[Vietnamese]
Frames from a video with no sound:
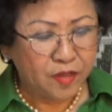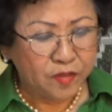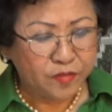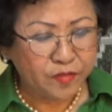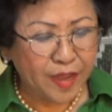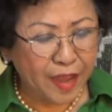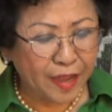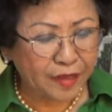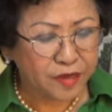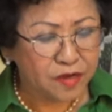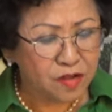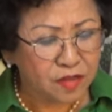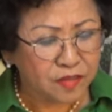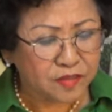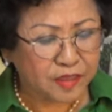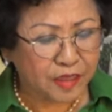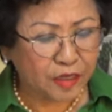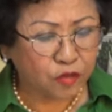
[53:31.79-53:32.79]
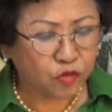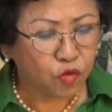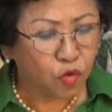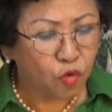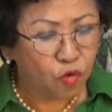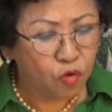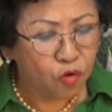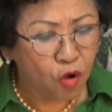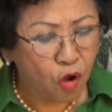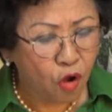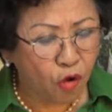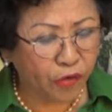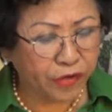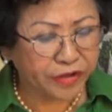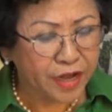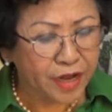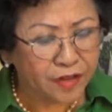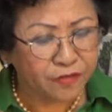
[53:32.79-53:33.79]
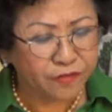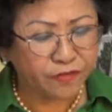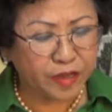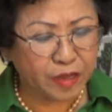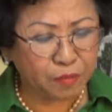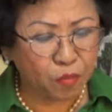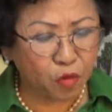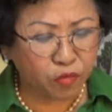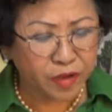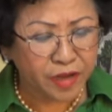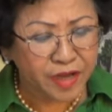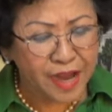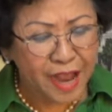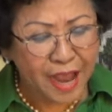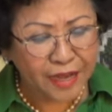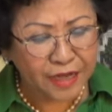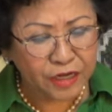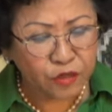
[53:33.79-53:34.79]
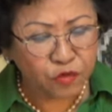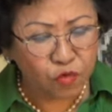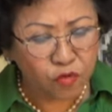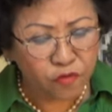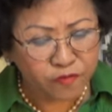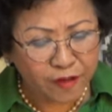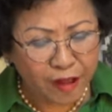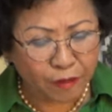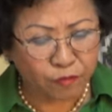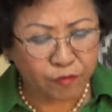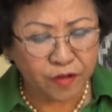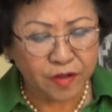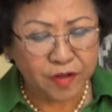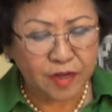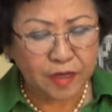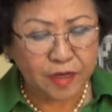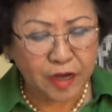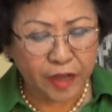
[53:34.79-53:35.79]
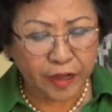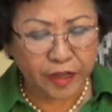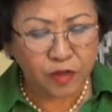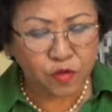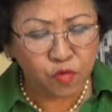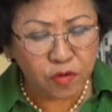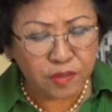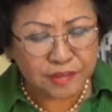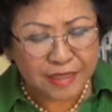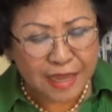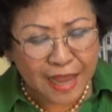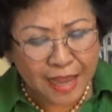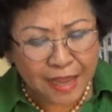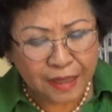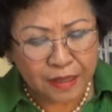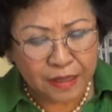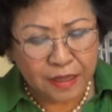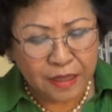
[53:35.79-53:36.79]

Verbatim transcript: nhà nước chỉ thu hồi đất vì mục đích an ninh quốc phòng, lợi ích quốc gia